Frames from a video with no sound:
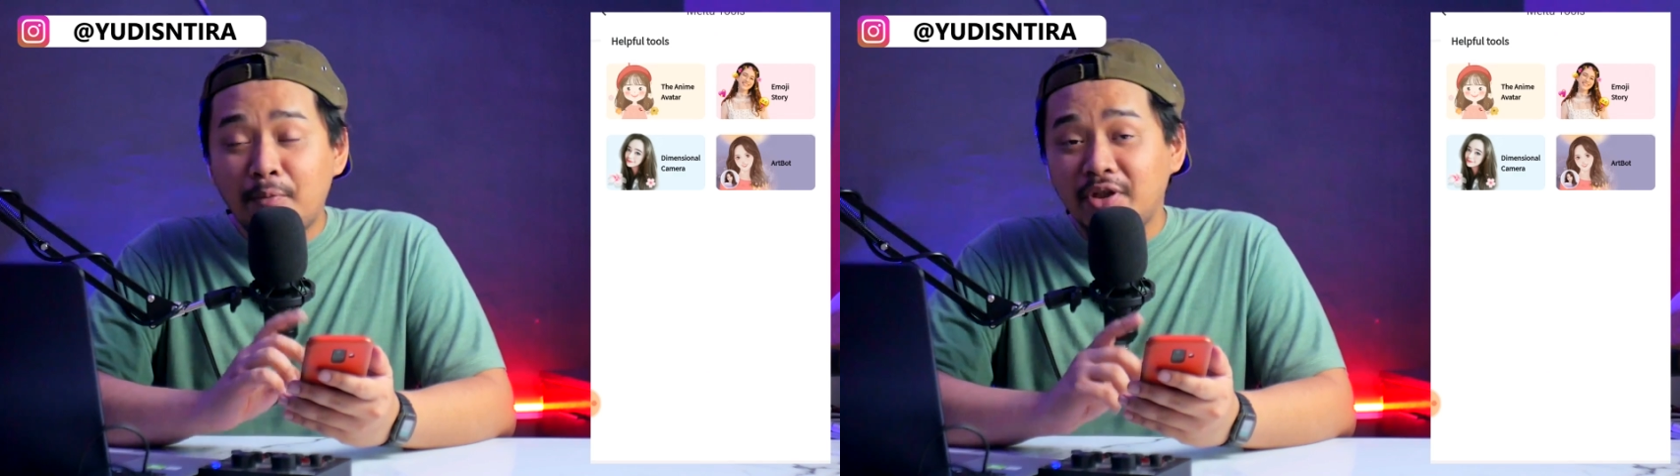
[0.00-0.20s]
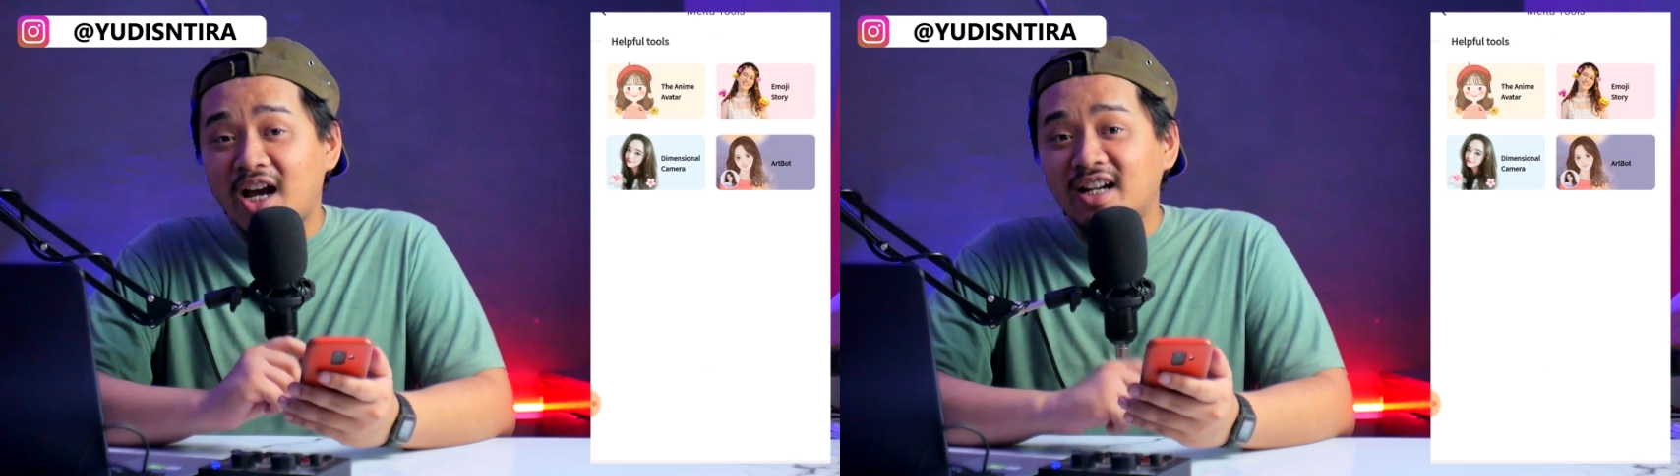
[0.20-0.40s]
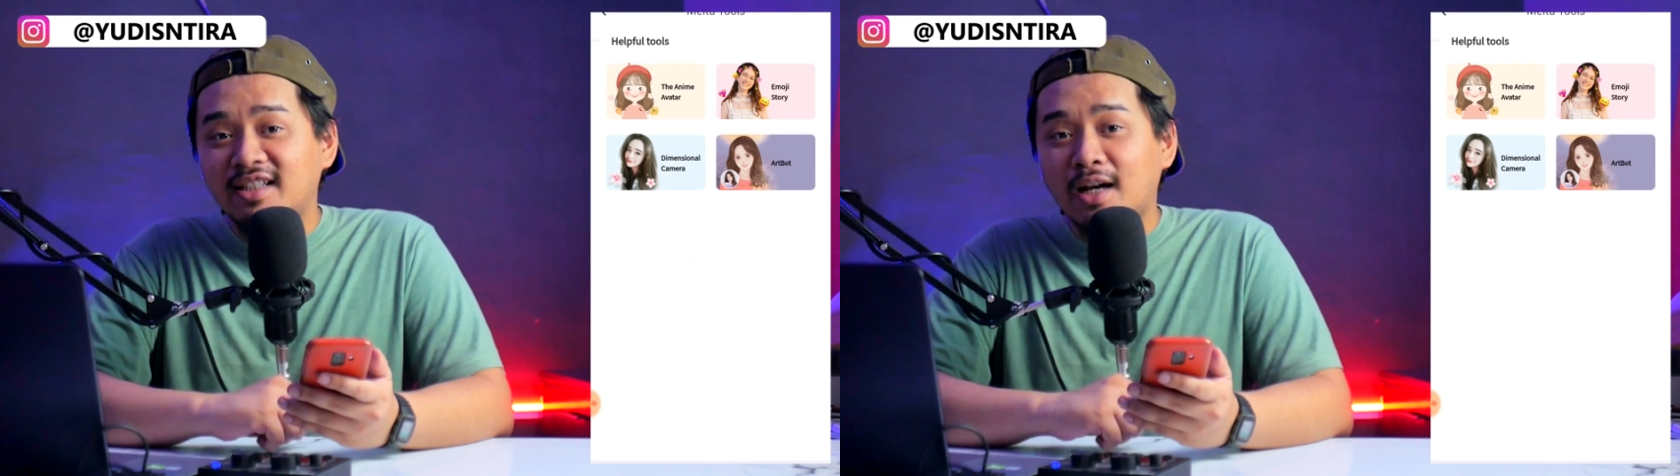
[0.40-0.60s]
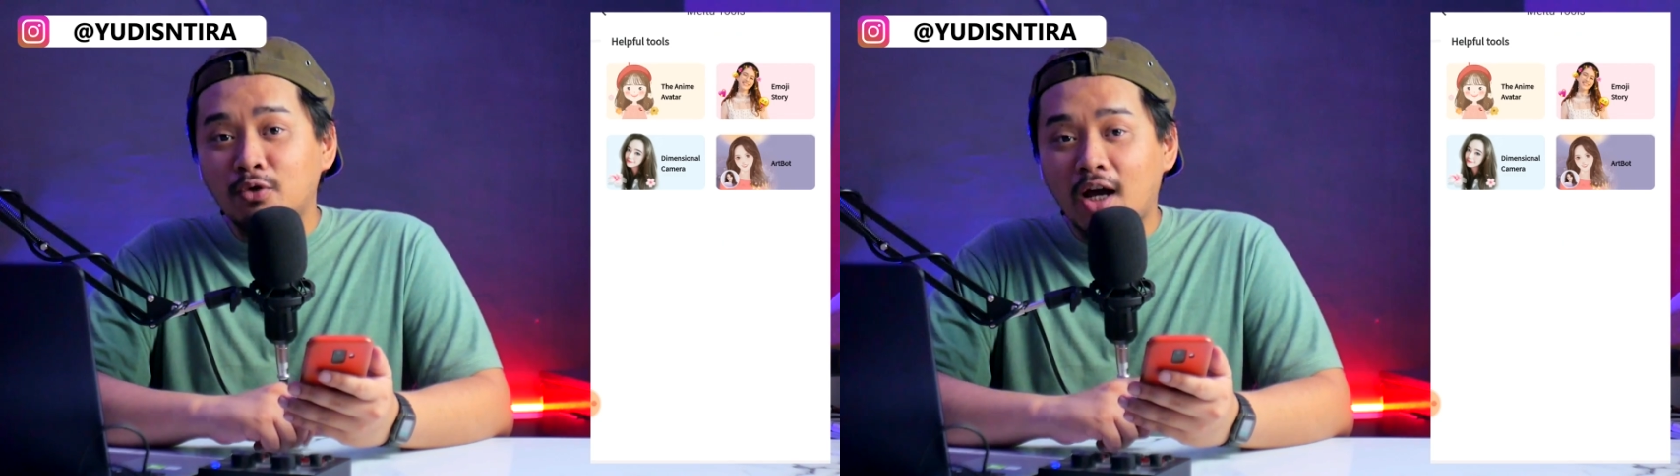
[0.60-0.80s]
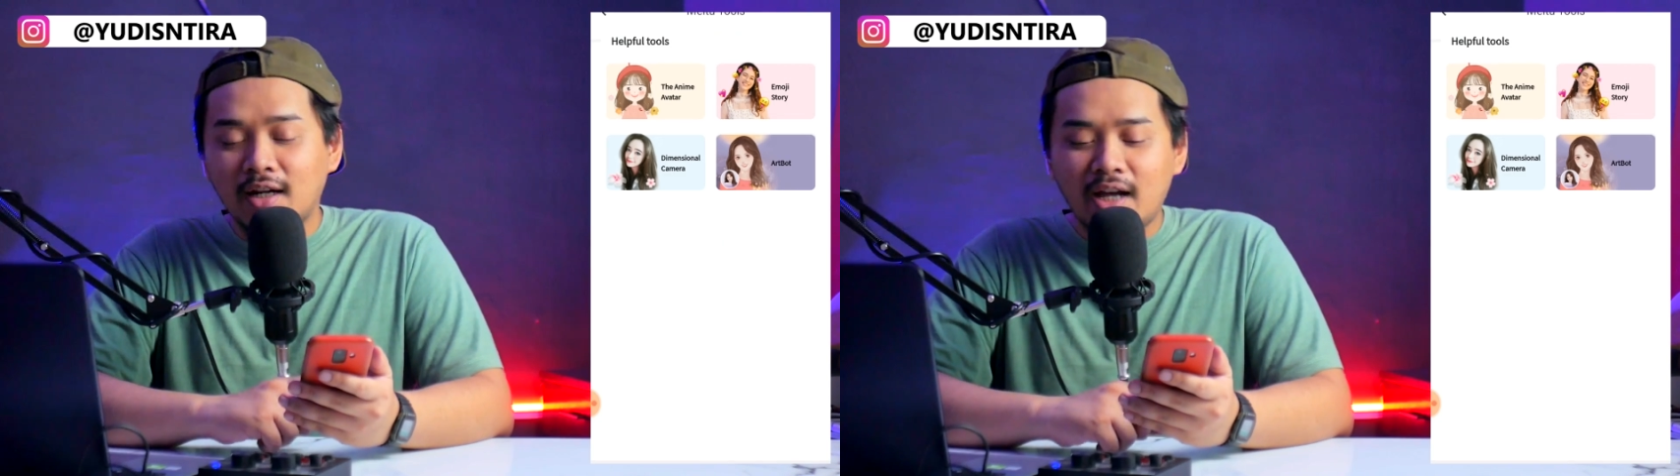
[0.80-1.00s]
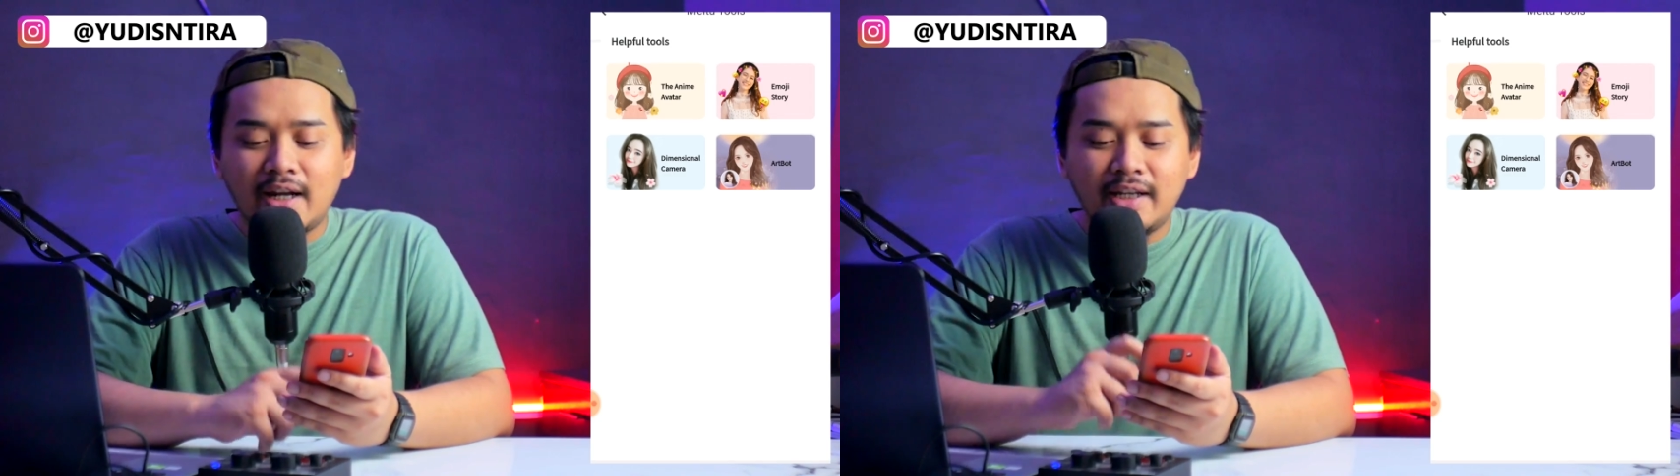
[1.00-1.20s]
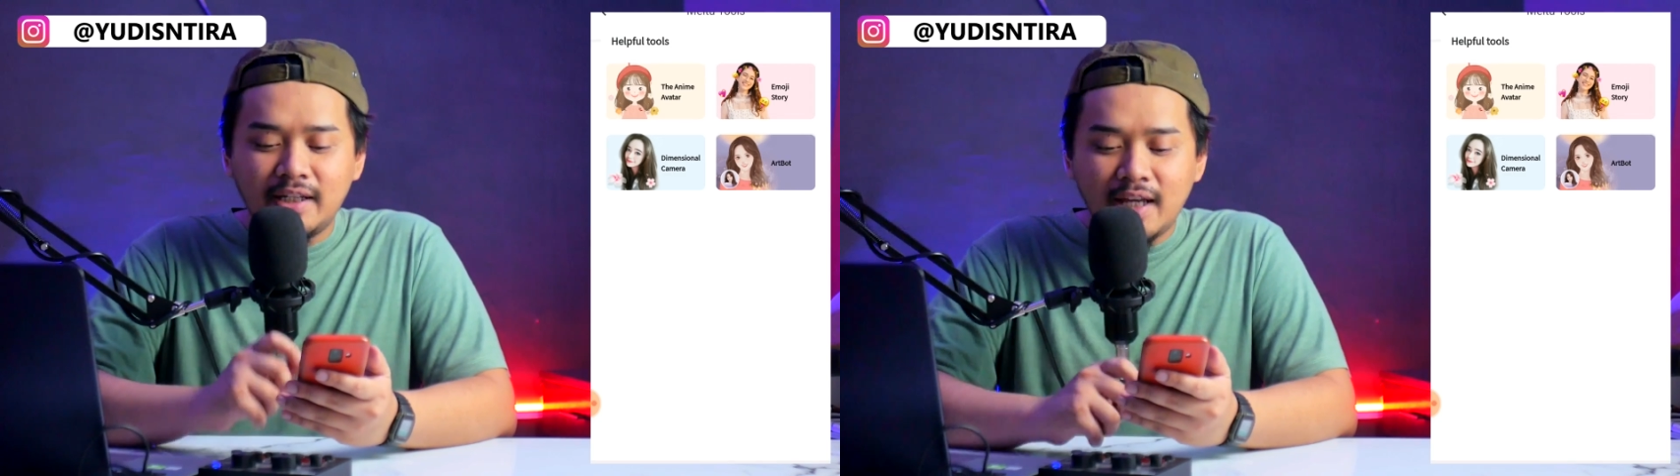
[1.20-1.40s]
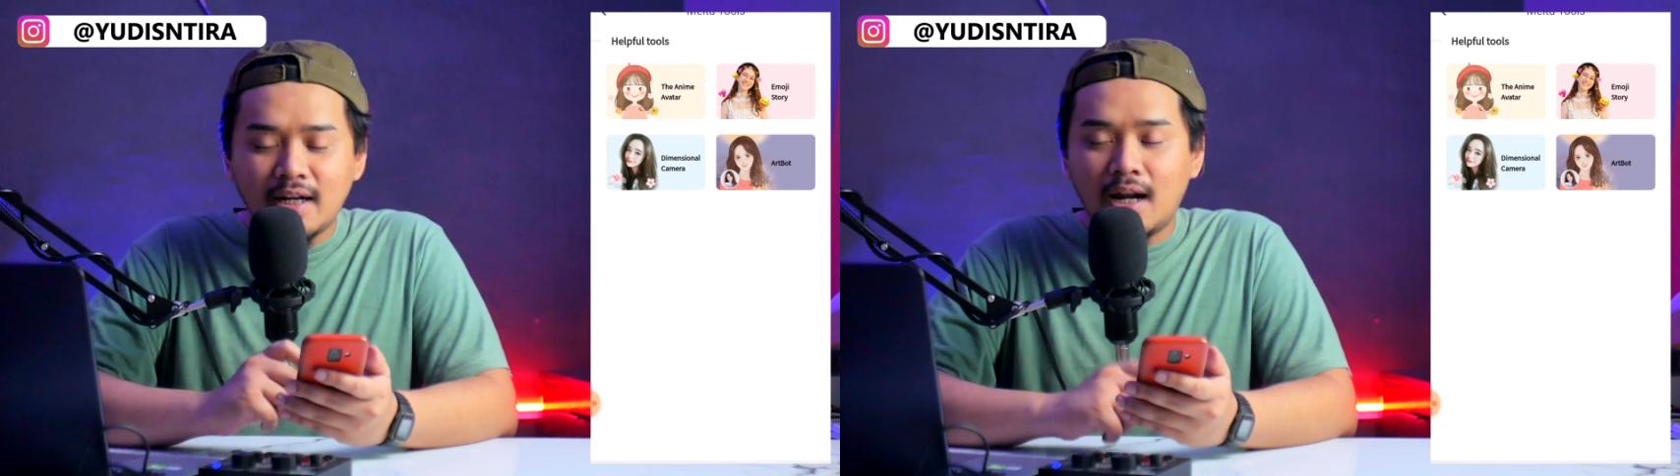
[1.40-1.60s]
opsi yang akan kita gunakan kali
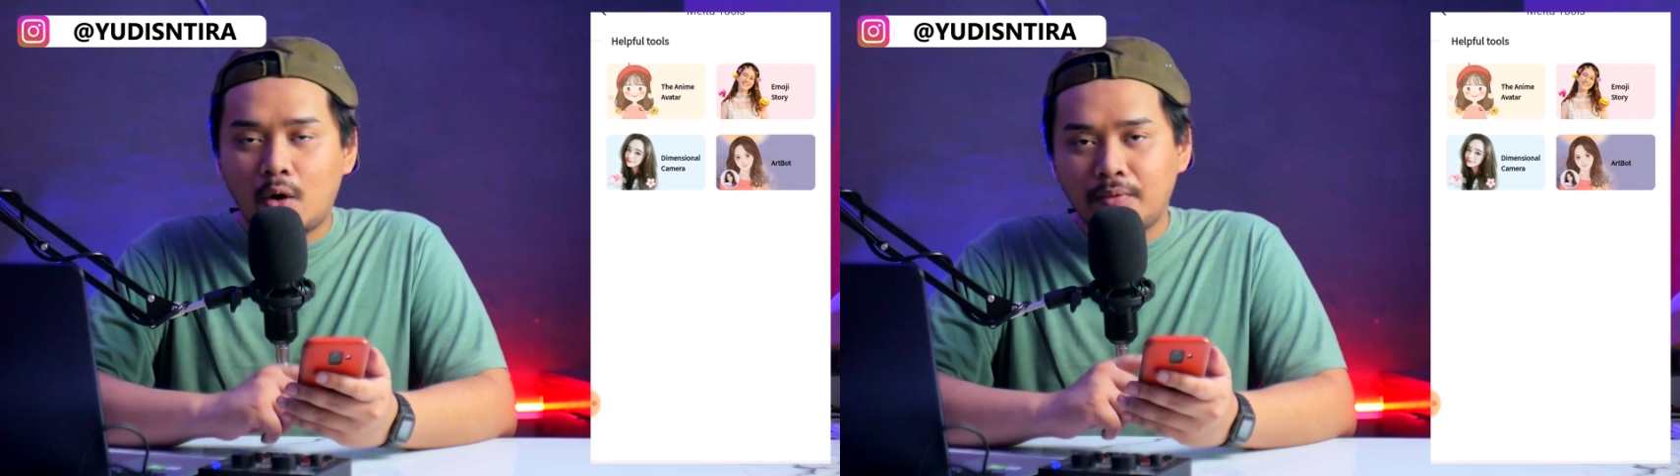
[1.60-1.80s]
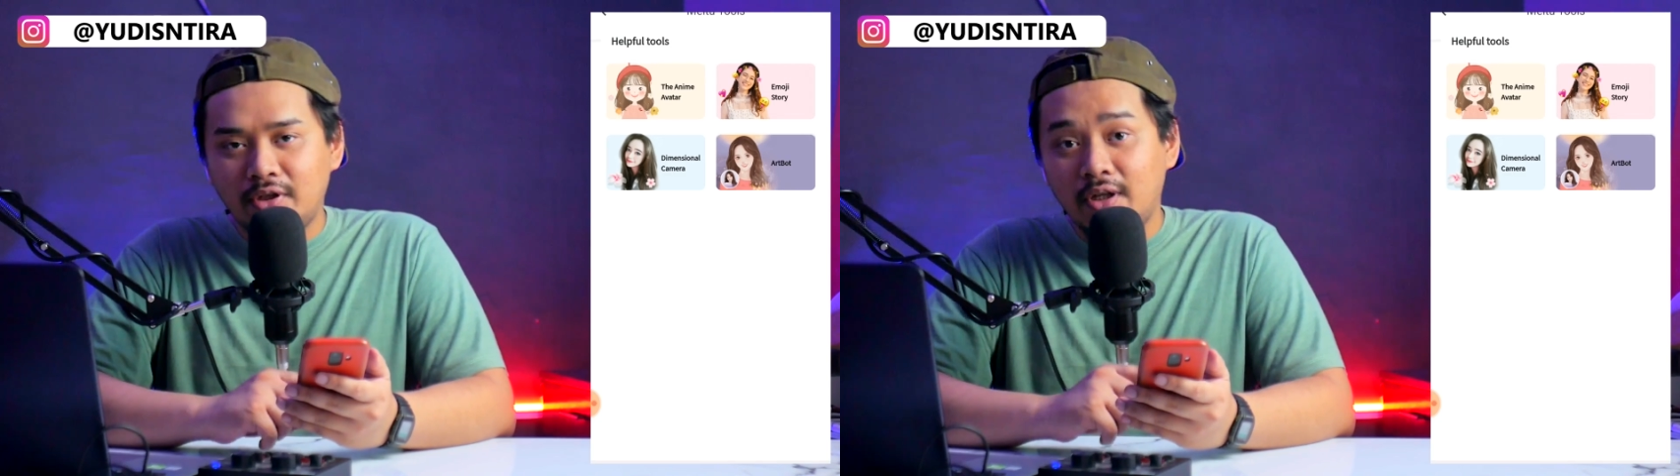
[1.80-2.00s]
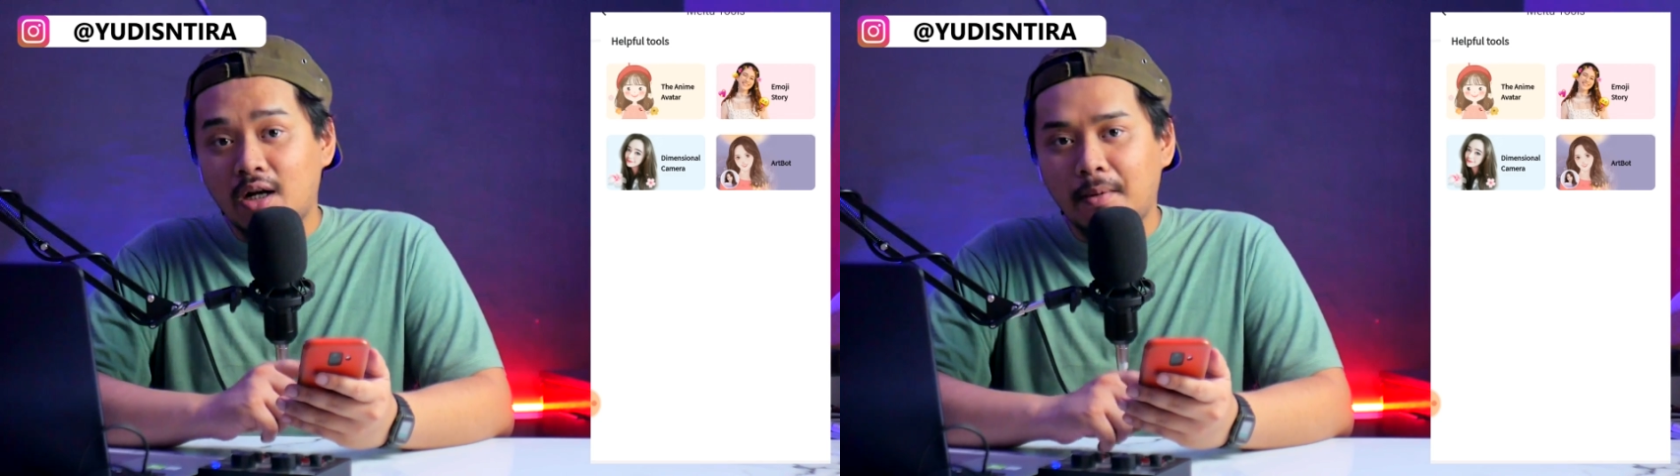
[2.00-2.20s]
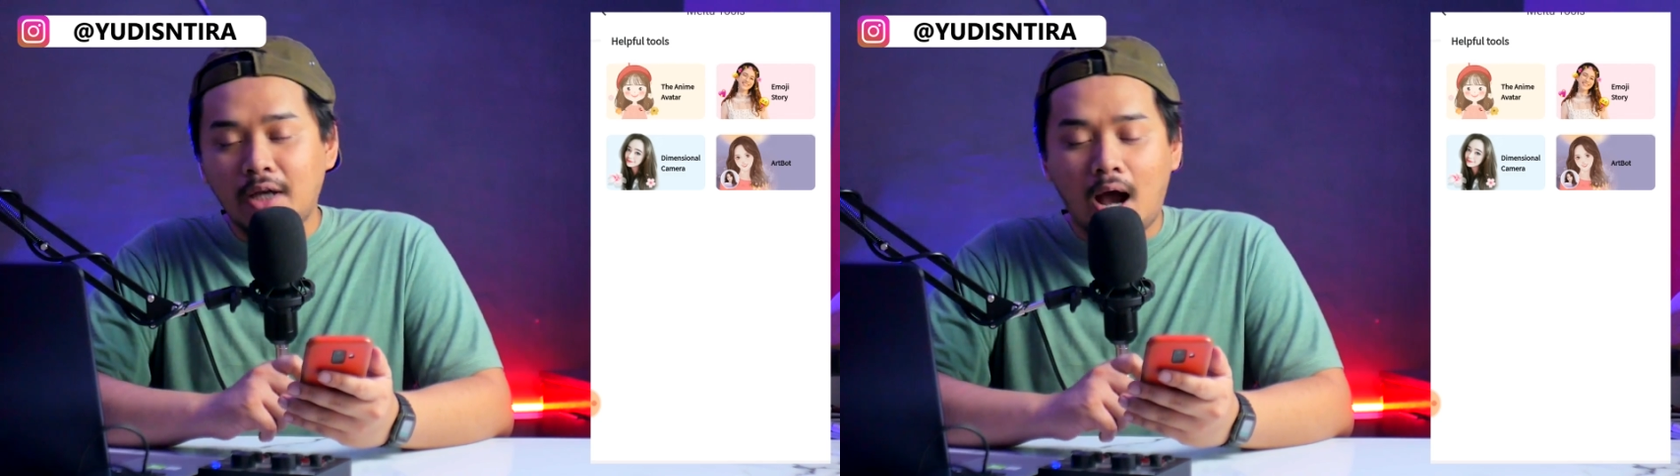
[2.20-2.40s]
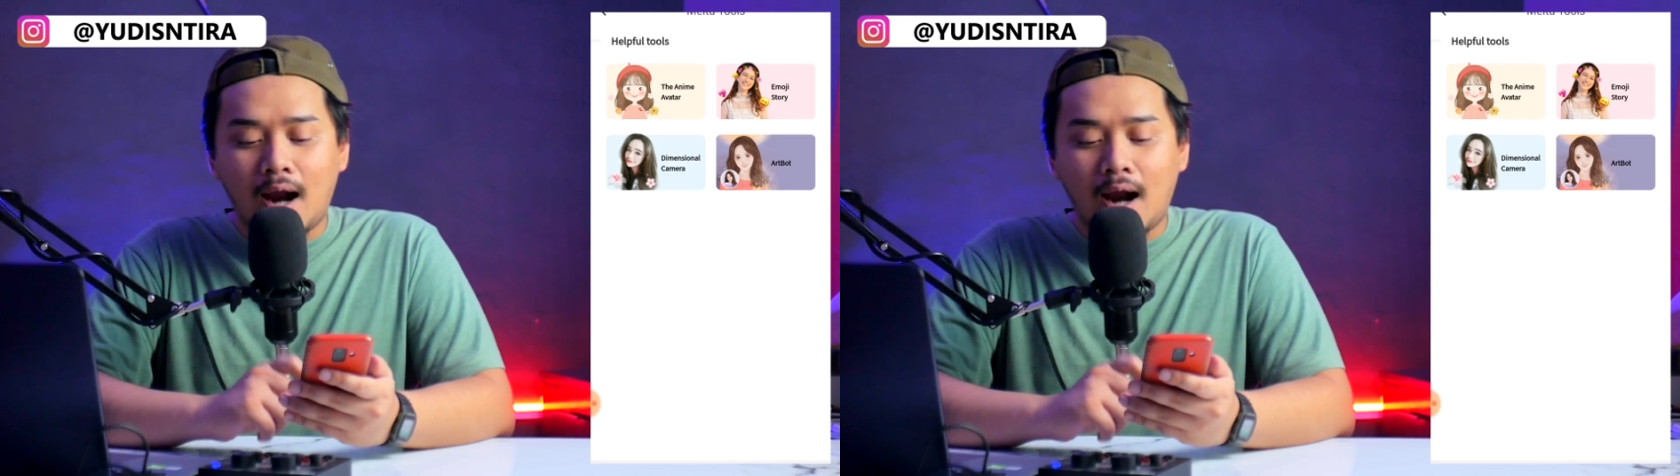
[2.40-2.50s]
ini adalah opsi yang namanya